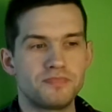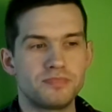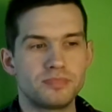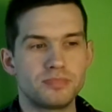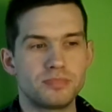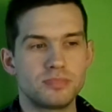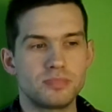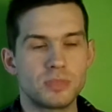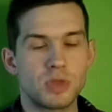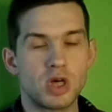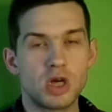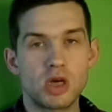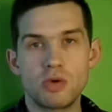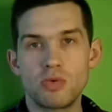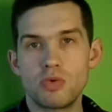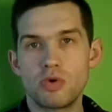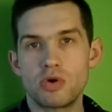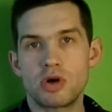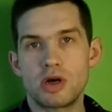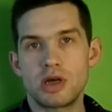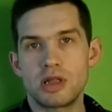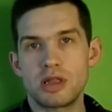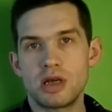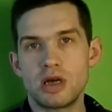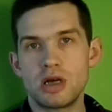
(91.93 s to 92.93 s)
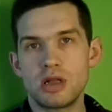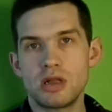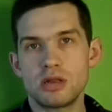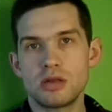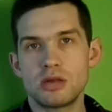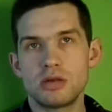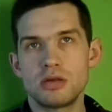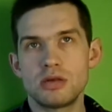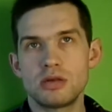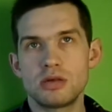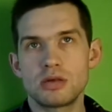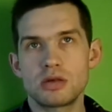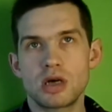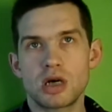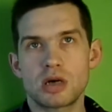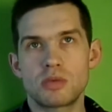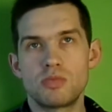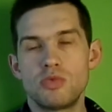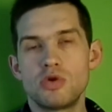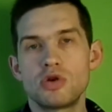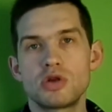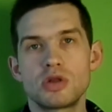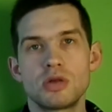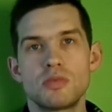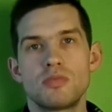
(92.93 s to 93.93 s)
на его канал как
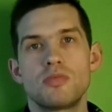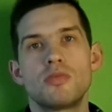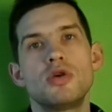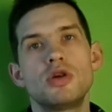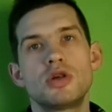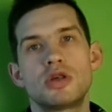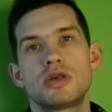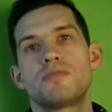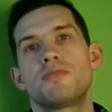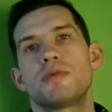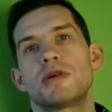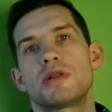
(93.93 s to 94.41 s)
можно больше